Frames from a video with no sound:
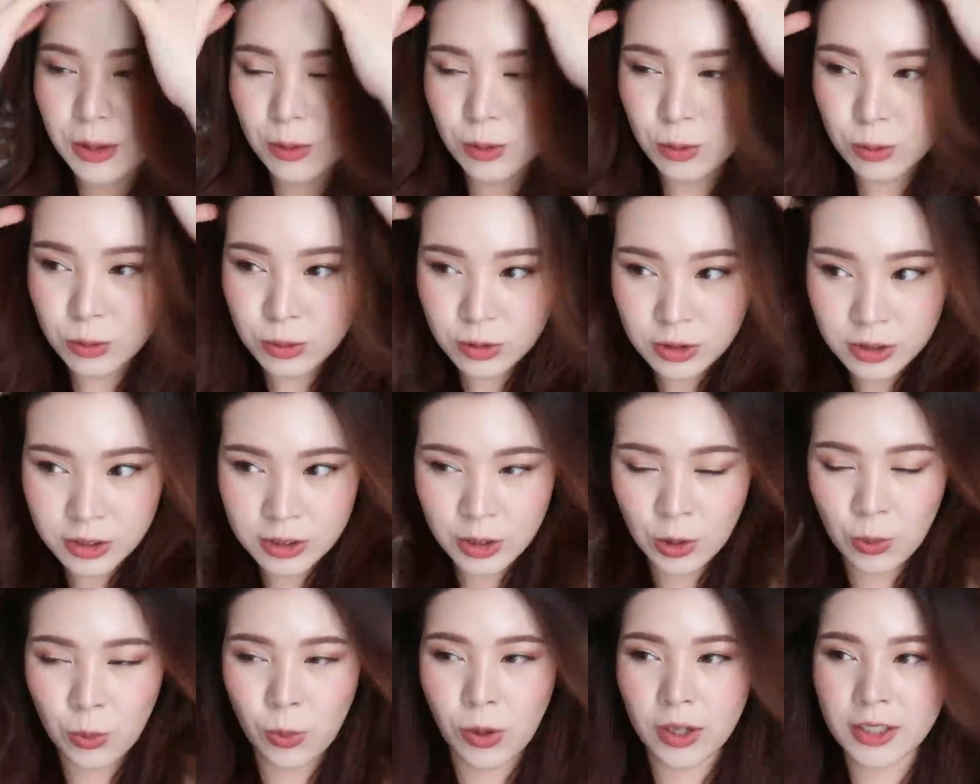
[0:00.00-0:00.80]
ผิว
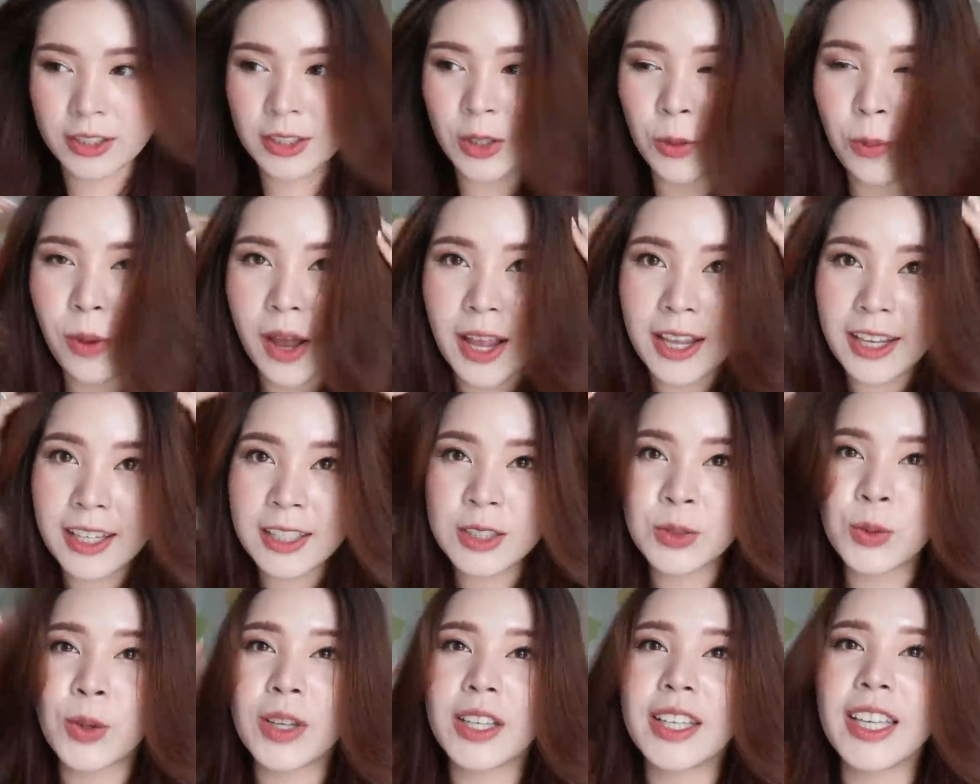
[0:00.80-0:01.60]
สวยสวย
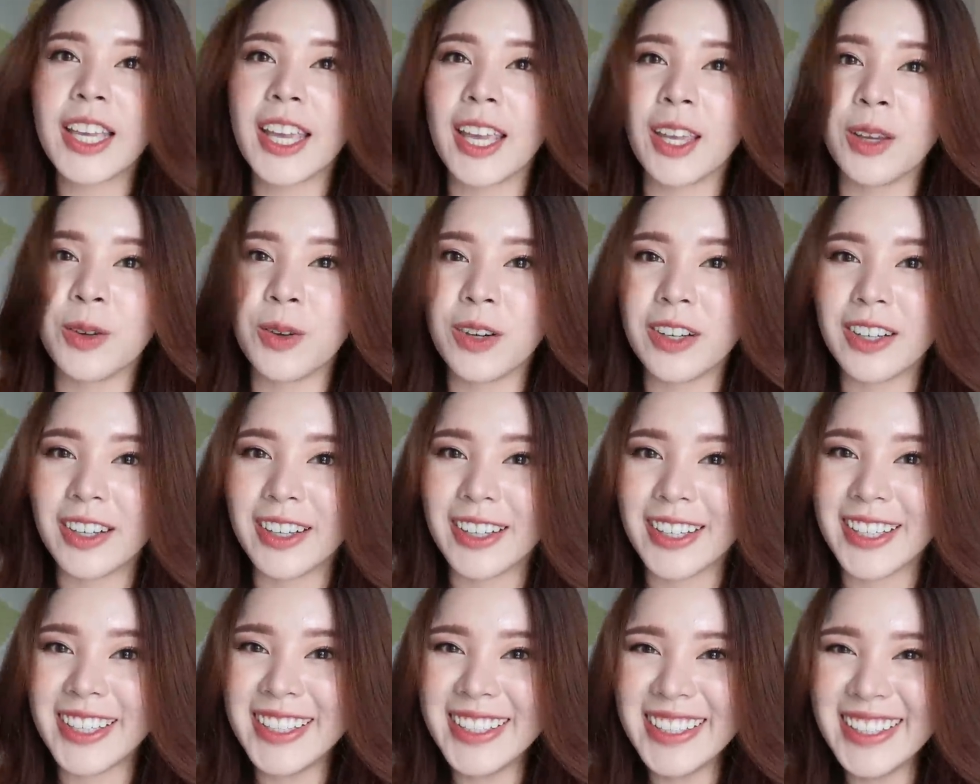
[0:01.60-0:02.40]
สวยเก๋อยู่เล
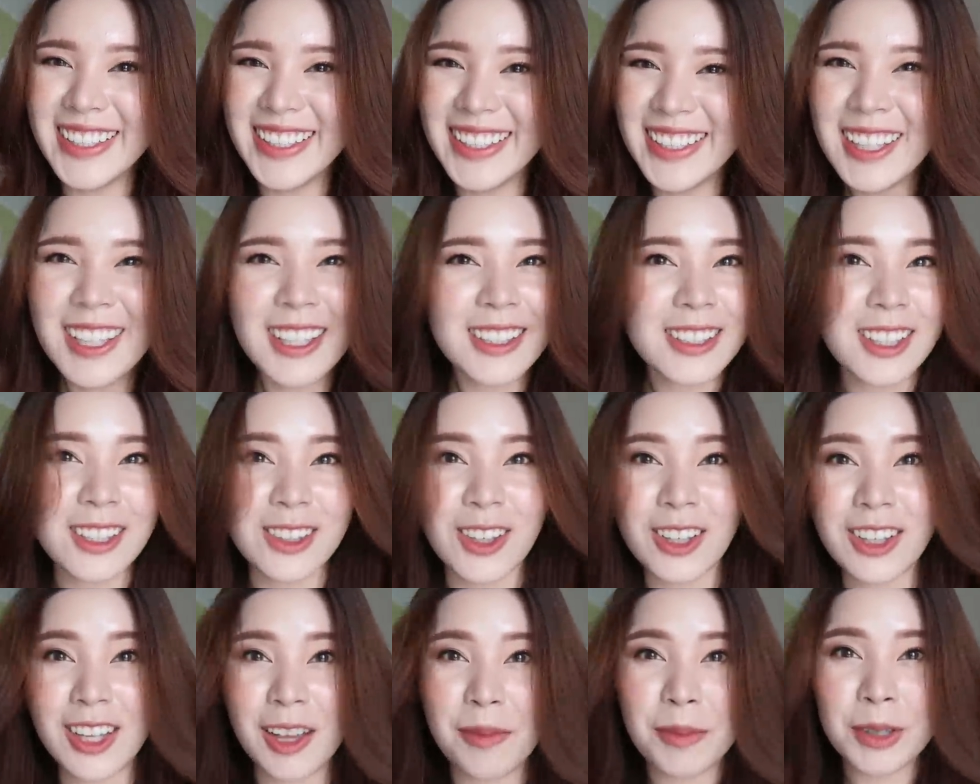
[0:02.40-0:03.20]
ยแต่
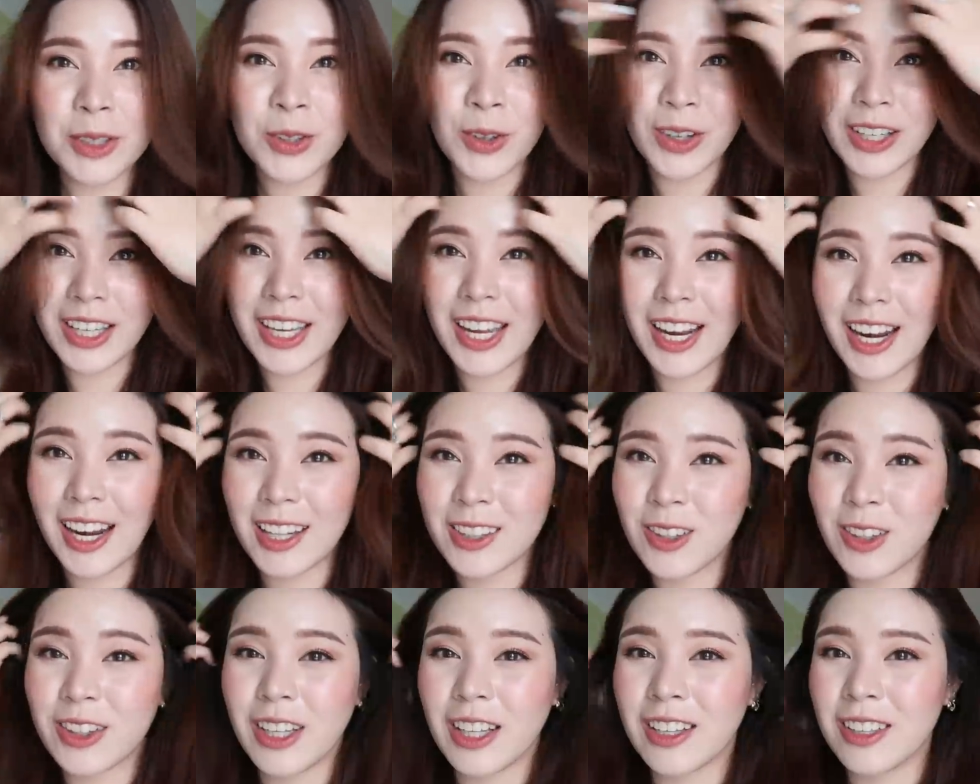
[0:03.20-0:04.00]
ตอนนี้ไม่สวยเก๋
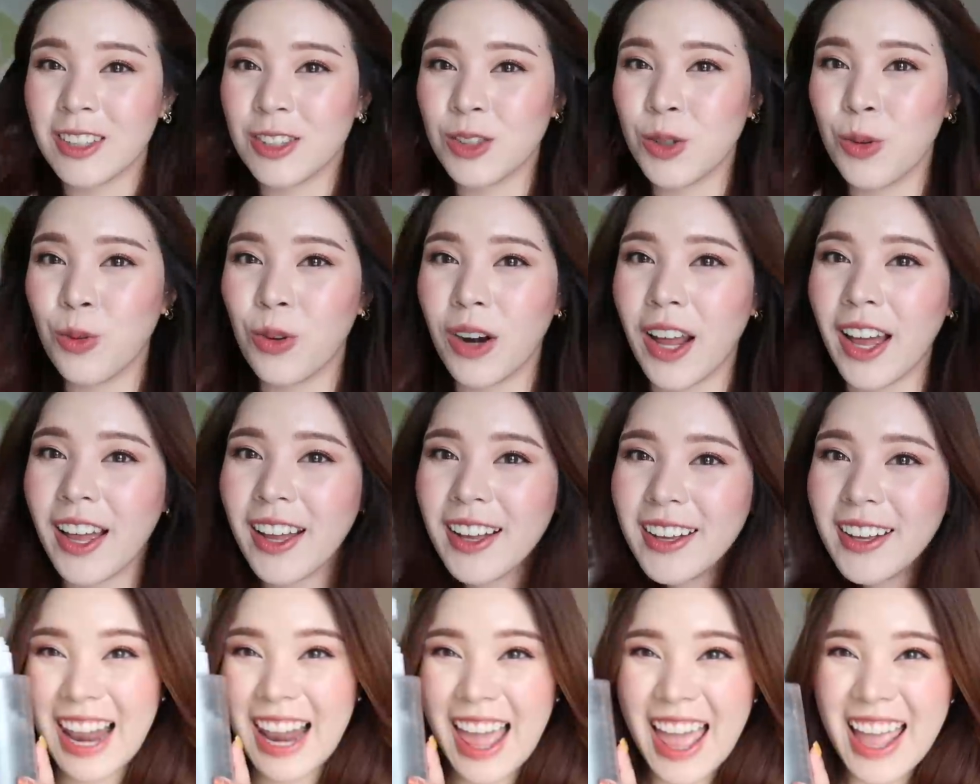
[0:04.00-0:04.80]
แล้วตอนนี้คือยุ่งแล้
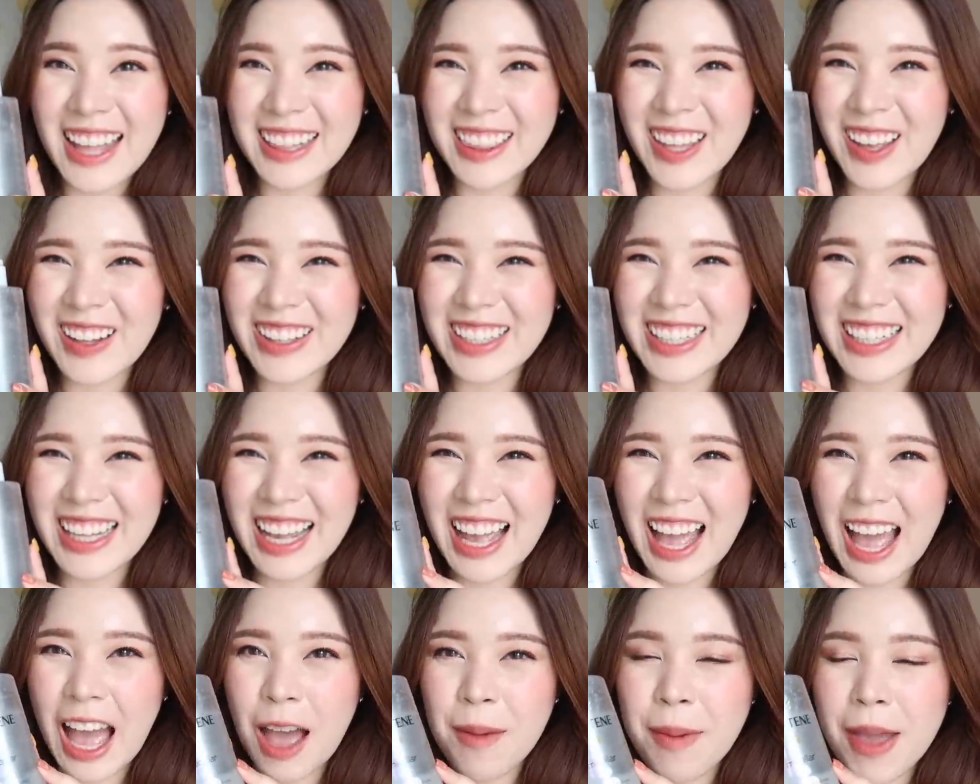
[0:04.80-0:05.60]
และตอนนี้
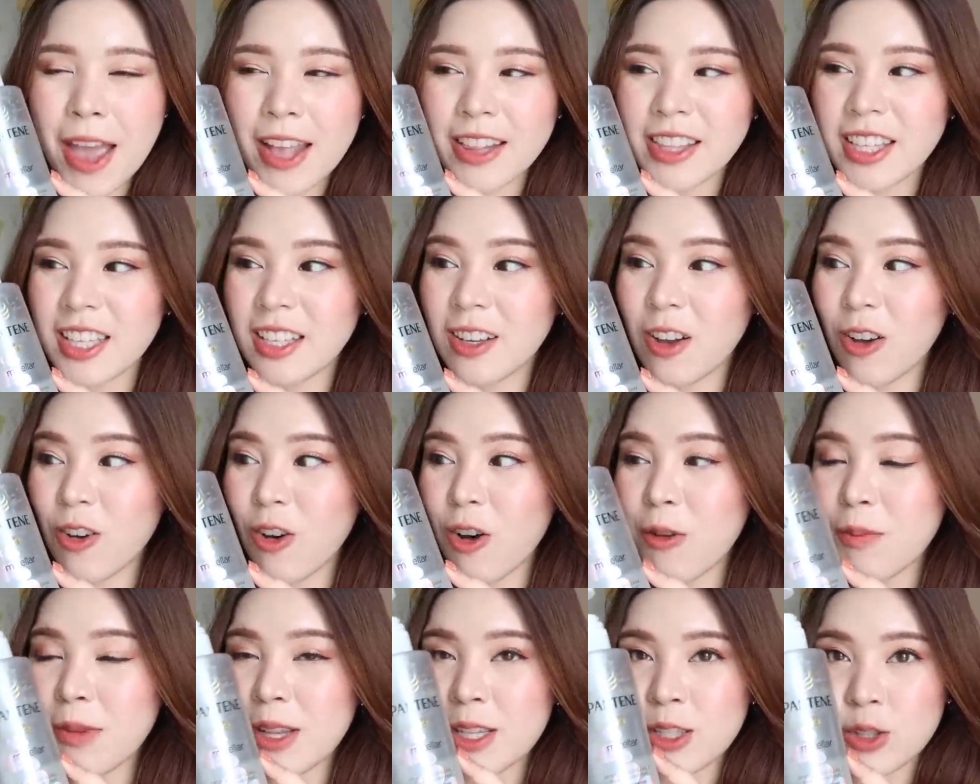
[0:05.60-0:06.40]
นะคะแพนทีนเขา
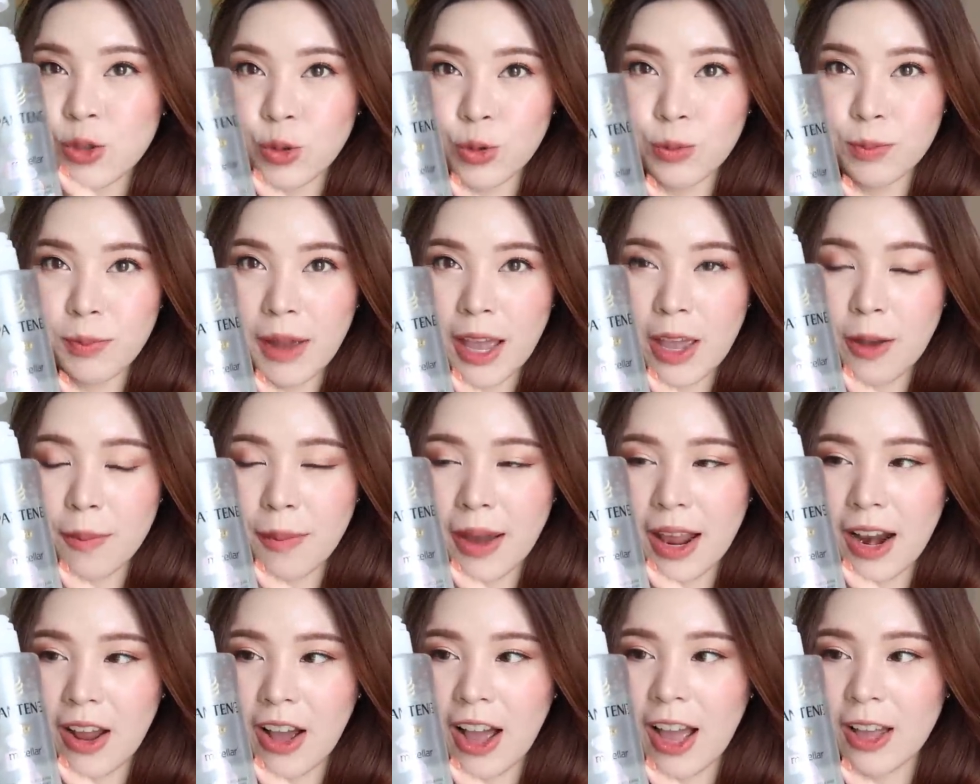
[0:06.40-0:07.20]
ก็มีสูตรใหม่ออ
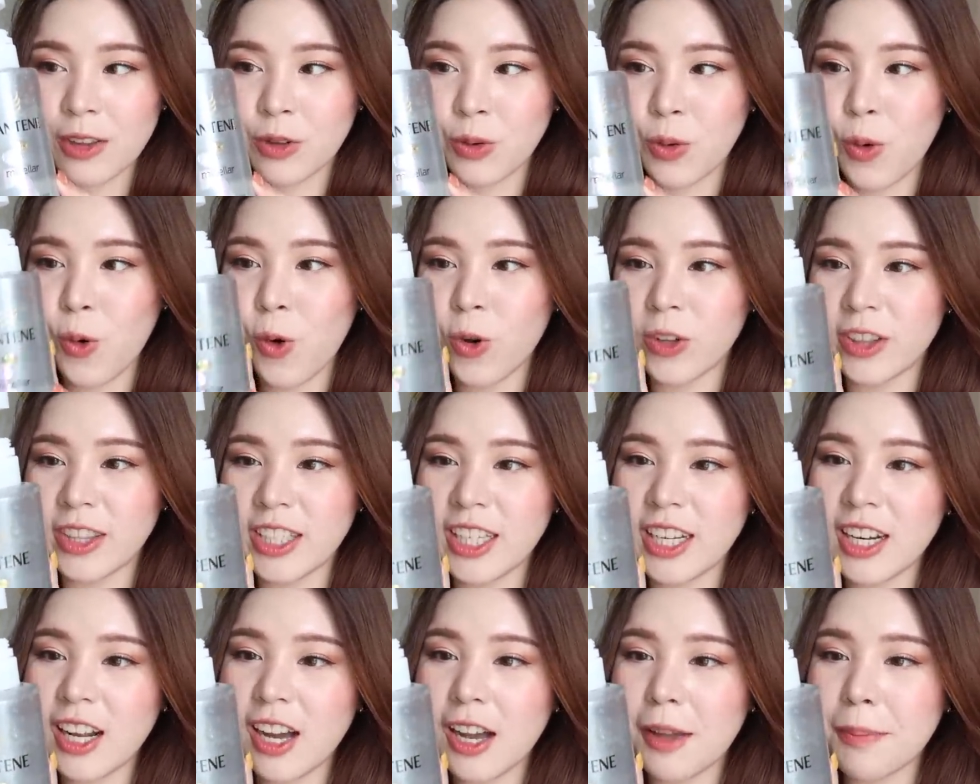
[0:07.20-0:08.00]
กมาแล้วค่ะทุกคน
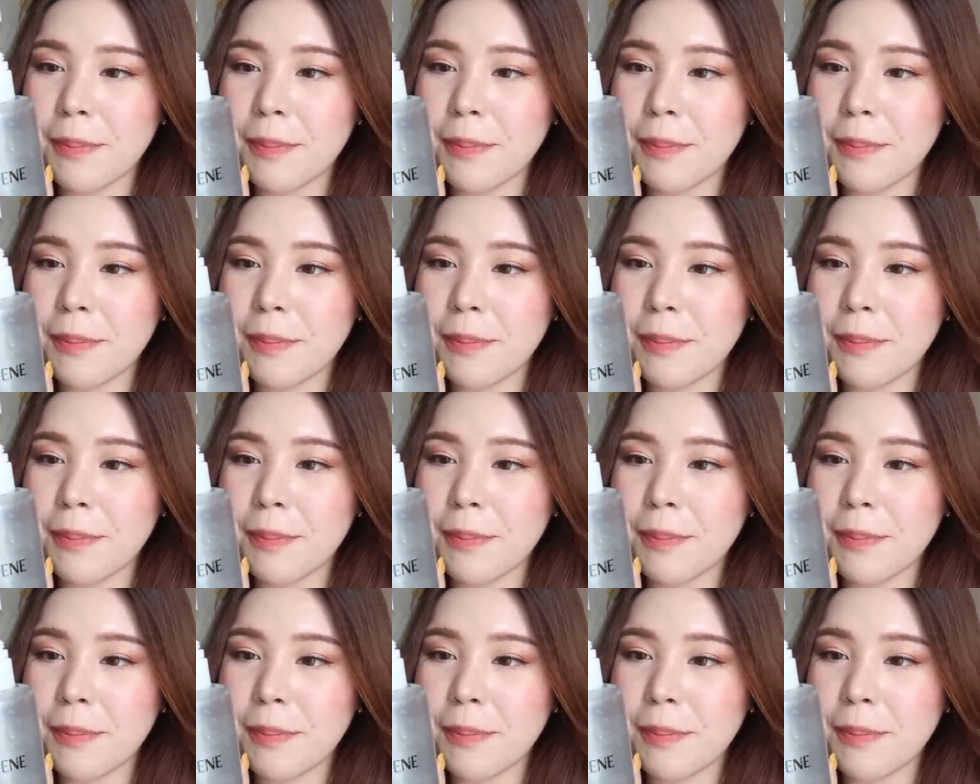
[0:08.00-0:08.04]
นี่เล